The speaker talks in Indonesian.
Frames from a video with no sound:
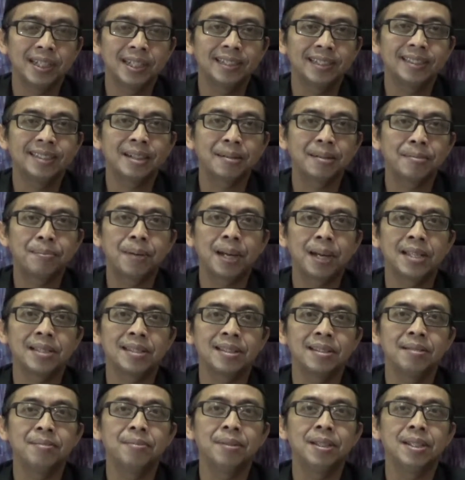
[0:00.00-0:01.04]
kita
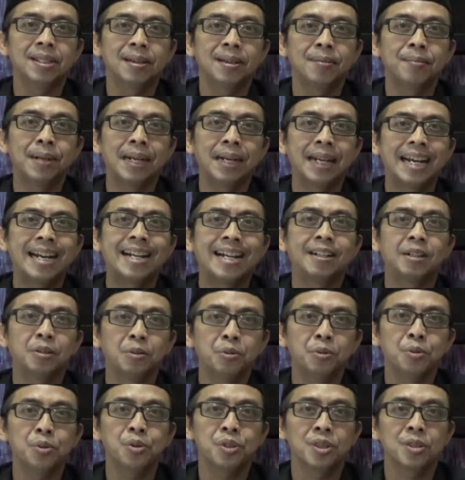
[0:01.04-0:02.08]
pasti bisa
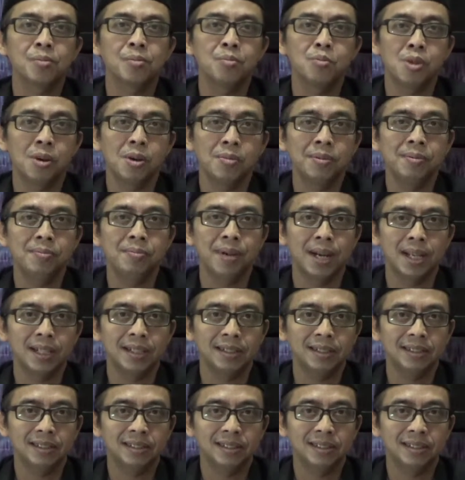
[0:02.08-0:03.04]
menanggung semua beban